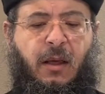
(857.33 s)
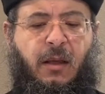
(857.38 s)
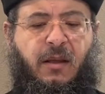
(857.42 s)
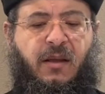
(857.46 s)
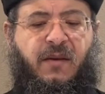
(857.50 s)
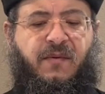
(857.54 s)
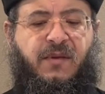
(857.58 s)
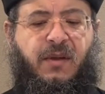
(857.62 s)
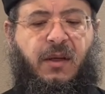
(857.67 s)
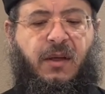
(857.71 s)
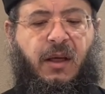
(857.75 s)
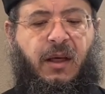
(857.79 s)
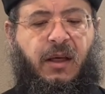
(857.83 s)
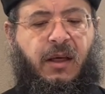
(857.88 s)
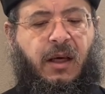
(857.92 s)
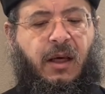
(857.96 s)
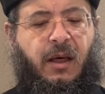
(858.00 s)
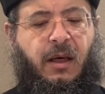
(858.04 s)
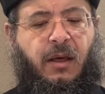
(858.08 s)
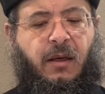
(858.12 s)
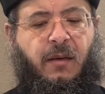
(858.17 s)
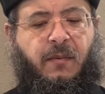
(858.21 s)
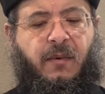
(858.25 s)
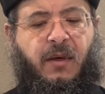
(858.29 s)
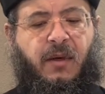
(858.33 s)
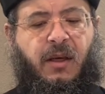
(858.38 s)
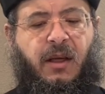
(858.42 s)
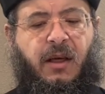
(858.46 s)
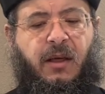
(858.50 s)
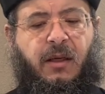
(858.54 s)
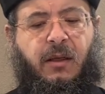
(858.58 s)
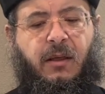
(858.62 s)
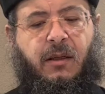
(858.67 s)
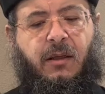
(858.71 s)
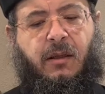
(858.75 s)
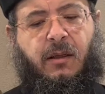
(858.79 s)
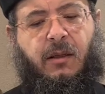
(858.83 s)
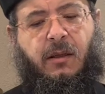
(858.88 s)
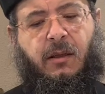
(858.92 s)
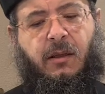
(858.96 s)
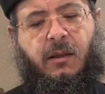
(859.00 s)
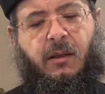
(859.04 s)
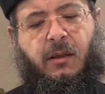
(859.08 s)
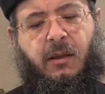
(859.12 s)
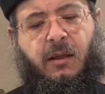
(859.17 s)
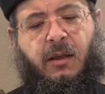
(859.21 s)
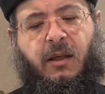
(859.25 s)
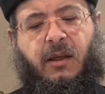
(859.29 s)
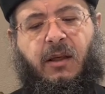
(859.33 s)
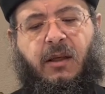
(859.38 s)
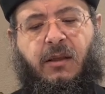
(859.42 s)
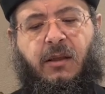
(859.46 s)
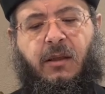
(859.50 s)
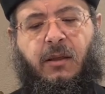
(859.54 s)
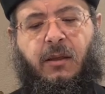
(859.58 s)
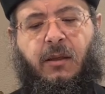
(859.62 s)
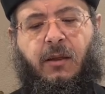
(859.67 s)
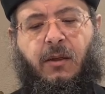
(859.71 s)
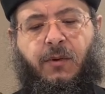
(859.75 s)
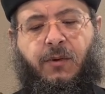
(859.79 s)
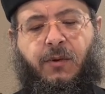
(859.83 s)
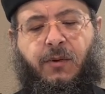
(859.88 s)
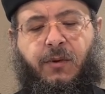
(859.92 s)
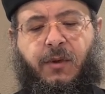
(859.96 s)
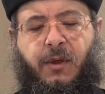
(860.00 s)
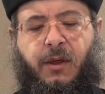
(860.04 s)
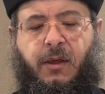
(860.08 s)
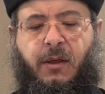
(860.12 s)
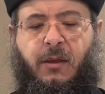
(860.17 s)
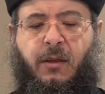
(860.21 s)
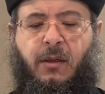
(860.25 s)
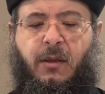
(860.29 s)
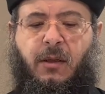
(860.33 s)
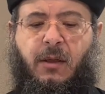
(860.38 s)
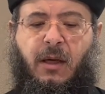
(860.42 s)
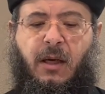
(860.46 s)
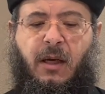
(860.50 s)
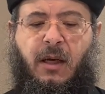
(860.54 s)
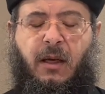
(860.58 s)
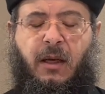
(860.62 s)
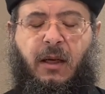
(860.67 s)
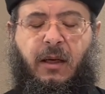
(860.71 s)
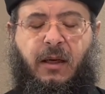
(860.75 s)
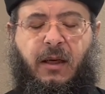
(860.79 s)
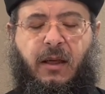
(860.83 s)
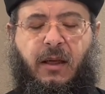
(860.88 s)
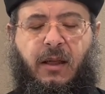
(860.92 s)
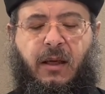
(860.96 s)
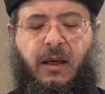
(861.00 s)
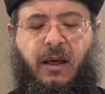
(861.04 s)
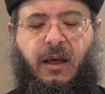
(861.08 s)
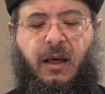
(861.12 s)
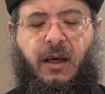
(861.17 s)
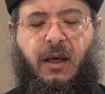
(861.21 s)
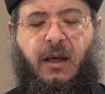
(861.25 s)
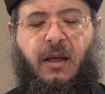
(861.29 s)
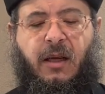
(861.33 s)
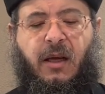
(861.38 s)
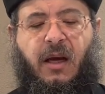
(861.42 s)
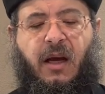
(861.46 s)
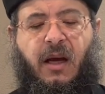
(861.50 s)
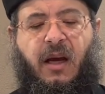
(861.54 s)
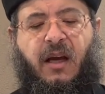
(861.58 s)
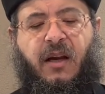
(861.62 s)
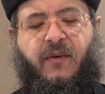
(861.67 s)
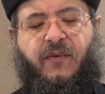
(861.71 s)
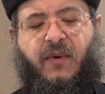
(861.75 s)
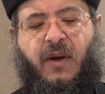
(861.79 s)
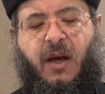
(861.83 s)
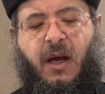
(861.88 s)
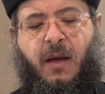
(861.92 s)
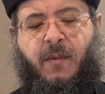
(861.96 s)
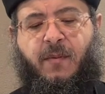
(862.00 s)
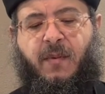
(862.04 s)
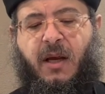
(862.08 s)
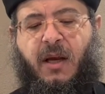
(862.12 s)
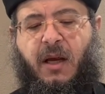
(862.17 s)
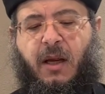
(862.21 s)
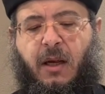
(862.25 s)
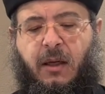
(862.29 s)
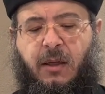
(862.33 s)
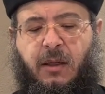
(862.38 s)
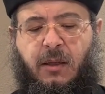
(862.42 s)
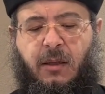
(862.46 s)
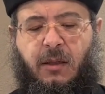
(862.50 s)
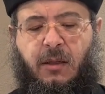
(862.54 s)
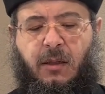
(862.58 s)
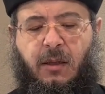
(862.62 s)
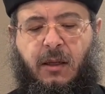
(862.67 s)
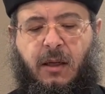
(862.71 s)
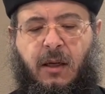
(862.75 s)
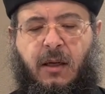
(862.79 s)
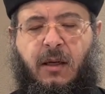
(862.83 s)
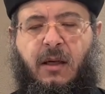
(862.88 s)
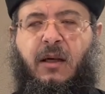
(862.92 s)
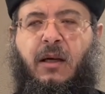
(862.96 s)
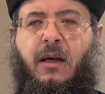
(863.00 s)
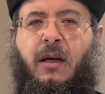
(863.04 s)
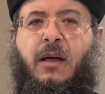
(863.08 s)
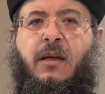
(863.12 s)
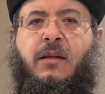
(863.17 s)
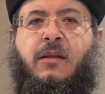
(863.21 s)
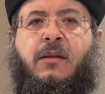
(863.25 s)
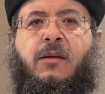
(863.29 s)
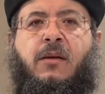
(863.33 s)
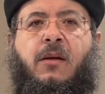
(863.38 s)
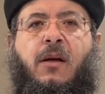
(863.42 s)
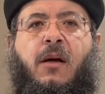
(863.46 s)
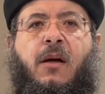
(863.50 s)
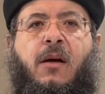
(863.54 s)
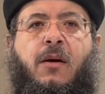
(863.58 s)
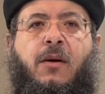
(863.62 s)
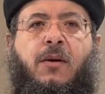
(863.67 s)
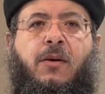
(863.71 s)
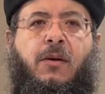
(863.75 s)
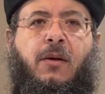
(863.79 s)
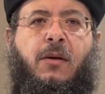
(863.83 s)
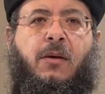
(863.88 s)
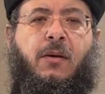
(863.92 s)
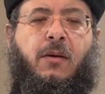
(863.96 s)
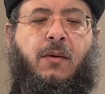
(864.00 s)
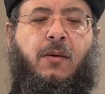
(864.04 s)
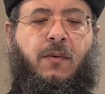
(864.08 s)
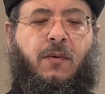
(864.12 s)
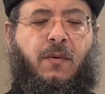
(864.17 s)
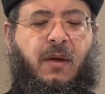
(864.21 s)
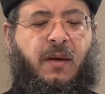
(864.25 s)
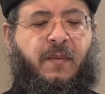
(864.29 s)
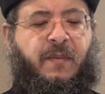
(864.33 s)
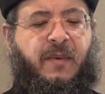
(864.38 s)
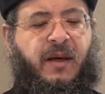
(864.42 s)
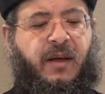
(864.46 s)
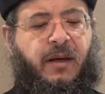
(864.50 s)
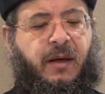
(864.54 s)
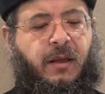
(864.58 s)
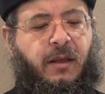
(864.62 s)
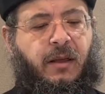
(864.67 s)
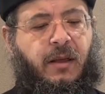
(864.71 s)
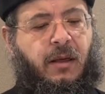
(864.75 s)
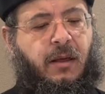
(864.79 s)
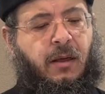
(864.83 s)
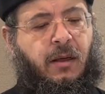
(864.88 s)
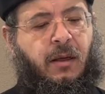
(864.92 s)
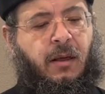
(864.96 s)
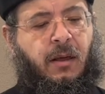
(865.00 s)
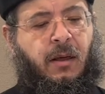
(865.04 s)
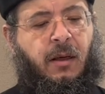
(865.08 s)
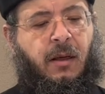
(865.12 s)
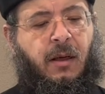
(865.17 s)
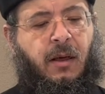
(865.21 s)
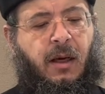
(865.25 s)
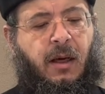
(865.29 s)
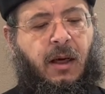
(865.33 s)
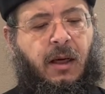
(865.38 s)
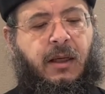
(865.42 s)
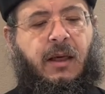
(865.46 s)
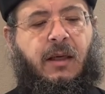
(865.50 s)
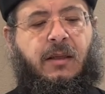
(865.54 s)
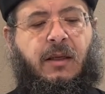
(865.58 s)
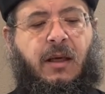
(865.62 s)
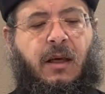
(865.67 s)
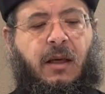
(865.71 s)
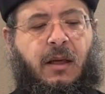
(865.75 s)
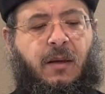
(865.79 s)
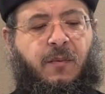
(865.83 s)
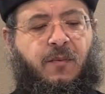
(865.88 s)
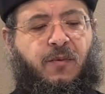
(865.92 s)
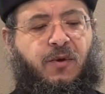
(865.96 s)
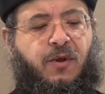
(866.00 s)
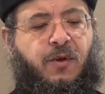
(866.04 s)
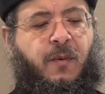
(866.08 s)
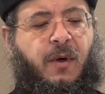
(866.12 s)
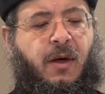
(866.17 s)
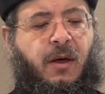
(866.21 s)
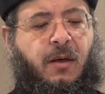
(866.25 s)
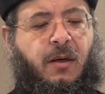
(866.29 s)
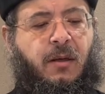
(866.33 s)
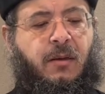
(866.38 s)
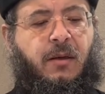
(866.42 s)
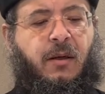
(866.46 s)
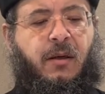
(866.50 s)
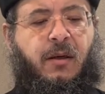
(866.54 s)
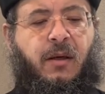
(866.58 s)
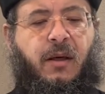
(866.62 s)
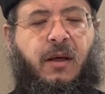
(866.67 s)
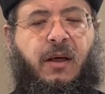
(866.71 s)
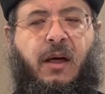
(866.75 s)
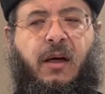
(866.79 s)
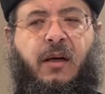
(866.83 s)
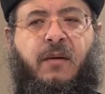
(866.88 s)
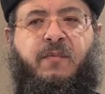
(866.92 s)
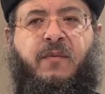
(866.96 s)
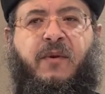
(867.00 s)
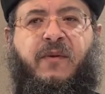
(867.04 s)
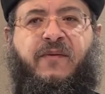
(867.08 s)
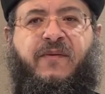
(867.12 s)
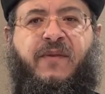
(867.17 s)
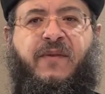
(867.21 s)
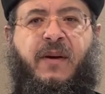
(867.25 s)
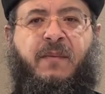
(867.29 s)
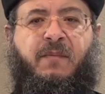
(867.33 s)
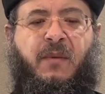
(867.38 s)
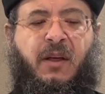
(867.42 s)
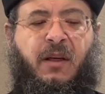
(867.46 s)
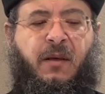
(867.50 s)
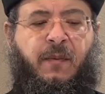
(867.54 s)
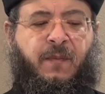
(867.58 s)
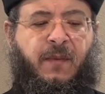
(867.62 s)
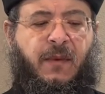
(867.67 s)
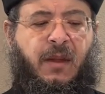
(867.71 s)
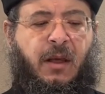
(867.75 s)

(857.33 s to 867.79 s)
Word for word: نفس الحكاية لملاك كنيسة لودوكيا قال إيه كده ايه انا عارف اعمالك انك لست حارا ولا باردا هكذا انا مزمع عن عتقياك من فمي